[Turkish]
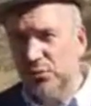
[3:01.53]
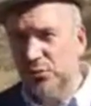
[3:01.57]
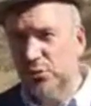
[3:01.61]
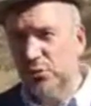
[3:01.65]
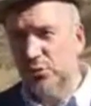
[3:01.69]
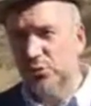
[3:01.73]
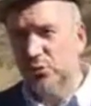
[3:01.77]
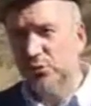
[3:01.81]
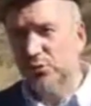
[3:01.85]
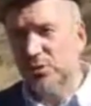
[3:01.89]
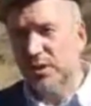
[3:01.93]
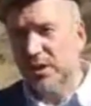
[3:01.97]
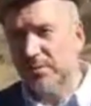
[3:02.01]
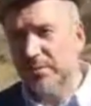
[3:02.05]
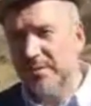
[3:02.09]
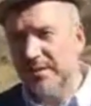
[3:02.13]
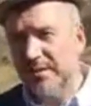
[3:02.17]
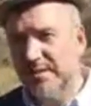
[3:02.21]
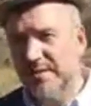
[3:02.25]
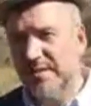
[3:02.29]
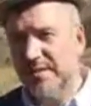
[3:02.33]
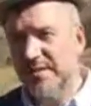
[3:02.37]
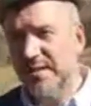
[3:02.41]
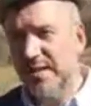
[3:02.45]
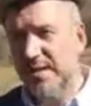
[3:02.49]
görüntüleme
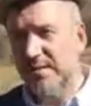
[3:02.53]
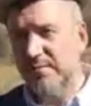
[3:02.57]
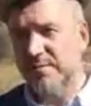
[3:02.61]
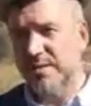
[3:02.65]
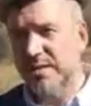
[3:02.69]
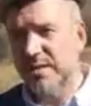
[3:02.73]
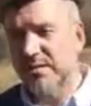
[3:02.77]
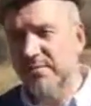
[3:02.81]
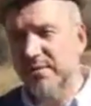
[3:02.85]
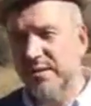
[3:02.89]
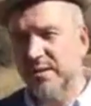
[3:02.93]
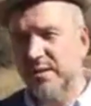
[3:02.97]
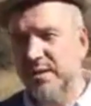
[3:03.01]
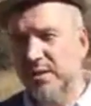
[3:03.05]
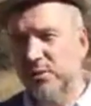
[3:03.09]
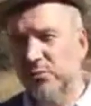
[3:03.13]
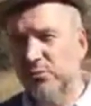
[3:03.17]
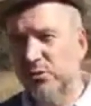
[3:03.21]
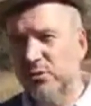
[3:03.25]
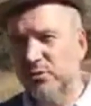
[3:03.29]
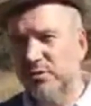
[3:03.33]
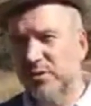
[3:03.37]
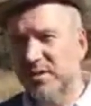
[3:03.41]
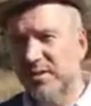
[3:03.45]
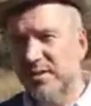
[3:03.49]
sistemleri ve
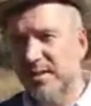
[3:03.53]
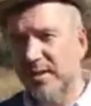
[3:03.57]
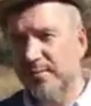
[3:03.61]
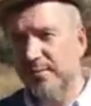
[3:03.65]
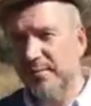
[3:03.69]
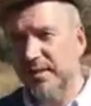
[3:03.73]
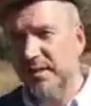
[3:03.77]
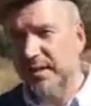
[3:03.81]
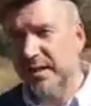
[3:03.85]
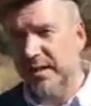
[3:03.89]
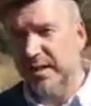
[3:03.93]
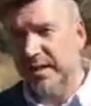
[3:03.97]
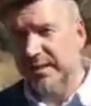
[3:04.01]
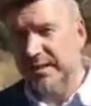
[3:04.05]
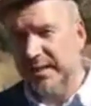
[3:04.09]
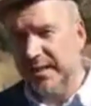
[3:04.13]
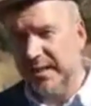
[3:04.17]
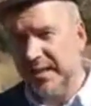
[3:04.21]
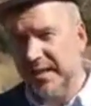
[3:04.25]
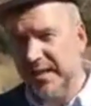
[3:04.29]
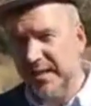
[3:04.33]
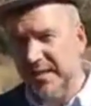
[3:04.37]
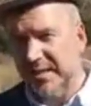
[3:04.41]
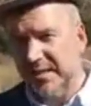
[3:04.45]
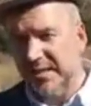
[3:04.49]
dedektör sistemleriyle
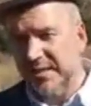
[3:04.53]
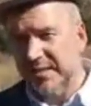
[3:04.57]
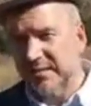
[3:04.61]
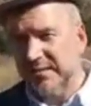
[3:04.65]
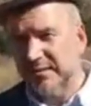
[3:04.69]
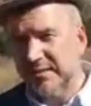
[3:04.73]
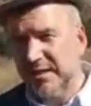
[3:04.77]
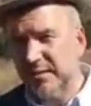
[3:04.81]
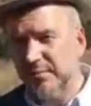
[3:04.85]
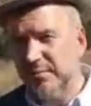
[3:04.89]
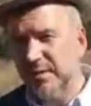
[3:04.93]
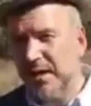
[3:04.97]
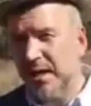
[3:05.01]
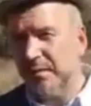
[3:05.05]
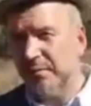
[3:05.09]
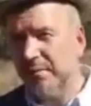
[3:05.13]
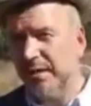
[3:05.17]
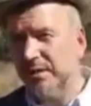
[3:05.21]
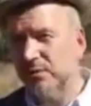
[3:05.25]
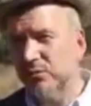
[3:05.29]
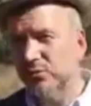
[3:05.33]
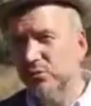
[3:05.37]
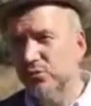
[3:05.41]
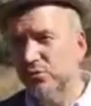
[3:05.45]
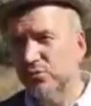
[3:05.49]
de
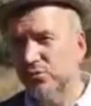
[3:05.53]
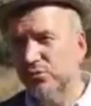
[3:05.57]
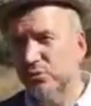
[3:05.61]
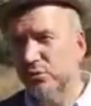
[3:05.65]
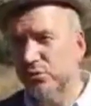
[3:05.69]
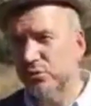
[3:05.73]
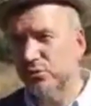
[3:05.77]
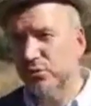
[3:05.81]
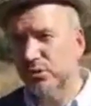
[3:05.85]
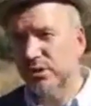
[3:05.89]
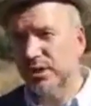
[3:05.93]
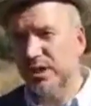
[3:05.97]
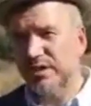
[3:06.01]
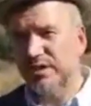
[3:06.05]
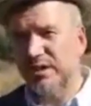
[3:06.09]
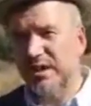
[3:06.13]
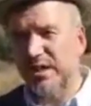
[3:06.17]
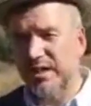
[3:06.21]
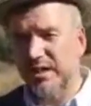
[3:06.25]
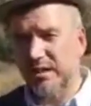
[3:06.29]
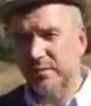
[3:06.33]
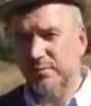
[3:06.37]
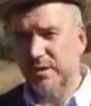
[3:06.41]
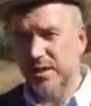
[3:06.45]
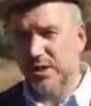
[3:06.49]
tamamen %100 olarak
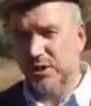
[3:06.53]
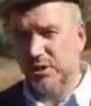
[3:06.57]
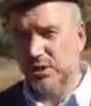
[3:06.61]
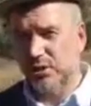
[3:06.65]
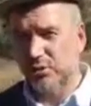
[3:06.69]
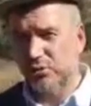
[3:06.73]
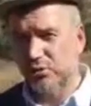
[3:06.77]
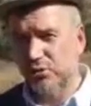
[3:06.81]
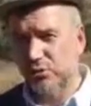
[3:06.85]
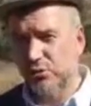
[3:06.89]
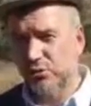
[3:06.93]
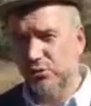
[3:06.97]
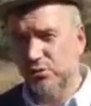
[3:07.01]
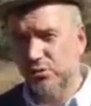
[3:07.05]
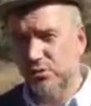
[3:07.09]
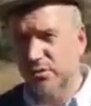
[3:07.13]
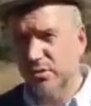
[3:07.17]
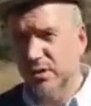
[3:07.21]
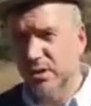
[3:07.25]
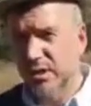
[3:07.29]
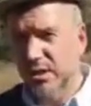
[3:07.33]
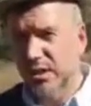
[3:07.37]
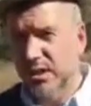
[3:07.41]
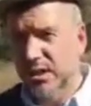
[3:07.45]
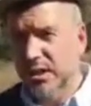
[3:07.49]
teyit etmeye çalışıyoruz.
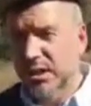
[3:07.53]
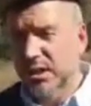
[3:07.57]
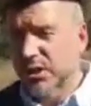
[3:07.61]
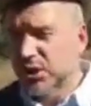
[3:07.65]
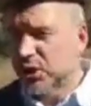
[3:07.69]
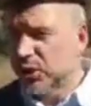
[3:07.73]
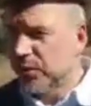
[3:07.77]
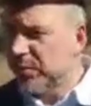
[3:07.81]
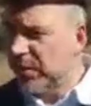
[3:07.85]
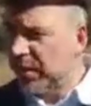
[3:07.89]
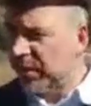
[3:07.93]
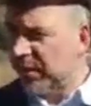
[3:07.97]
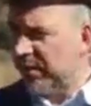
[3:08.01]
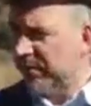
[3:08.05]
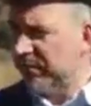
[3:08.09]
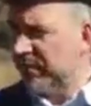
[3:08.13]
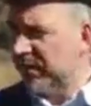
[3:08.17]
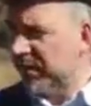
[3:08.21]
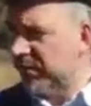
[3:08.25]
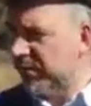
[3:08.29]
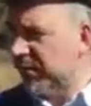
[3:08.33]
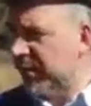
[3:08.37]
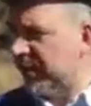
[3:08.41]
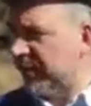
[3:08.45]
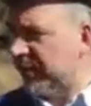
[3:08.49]
Şimdi alan
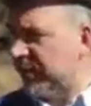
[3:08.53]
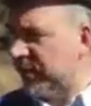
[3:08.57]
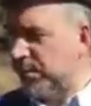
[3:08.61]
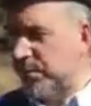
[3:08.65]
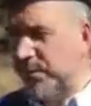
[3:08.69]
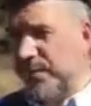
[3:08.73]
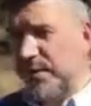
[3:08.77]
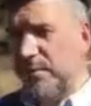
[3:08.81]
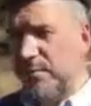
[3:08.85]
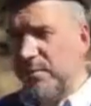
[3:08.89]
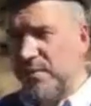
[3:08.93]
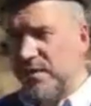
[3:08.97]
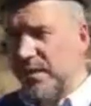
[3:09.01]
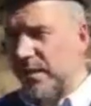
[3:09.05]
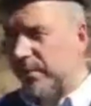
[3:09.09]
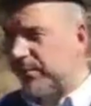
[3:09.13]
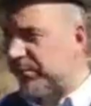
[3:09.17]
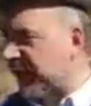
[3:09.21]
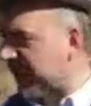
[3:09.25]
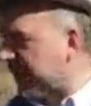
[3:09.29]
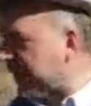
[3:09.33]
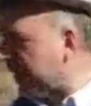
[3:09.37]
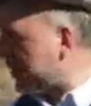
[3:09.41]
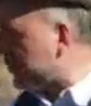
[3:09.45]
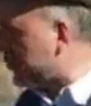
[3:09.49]
taramayla tespitimizi
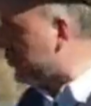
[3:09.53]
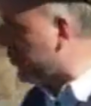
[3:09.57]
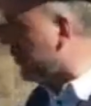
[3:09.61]
yaptıktan